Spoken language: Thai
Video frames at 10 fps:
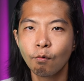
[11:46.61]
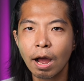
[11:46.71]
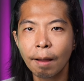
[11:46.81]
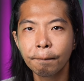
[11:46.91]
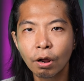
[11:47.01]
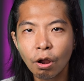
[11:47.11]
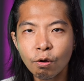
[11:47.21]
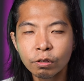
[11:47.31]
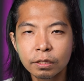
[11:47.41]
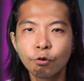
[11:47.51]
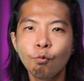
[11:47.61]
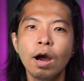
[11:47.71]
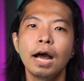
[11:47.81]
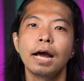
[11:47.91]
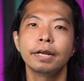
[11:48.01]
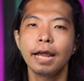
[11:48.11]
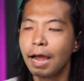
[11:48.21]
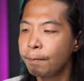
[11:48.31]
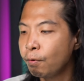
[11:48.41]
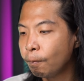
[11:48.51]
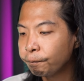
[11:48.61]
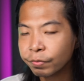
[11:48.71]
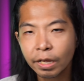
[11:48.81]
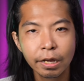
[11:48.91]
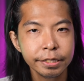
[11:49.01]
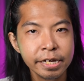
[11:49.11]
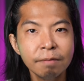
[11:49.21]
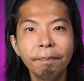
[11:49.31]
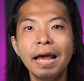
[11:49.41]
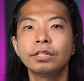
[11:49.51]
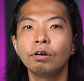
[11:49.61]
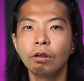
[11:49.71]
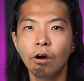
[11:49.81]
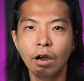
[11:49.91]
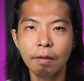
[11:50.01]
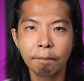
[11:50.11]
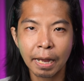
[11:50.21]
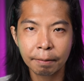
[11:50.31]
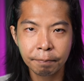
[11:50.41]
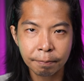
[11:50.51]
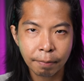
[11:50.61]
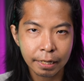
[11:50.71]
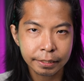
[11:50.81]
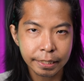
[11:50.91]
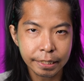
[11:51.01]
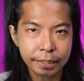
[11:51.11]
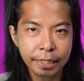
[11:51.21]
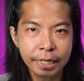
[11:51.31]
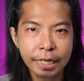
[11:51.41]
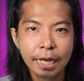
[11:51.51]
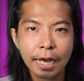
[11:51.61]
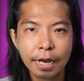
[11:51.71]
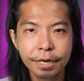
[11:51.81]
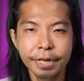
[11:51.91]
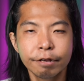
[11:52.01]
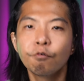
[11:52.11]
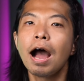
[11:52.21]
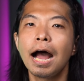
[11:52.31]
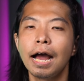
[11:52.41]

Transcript: ความคล่องตัวนะครับผม 28 200 มันมีภาษีที่ดีกว่า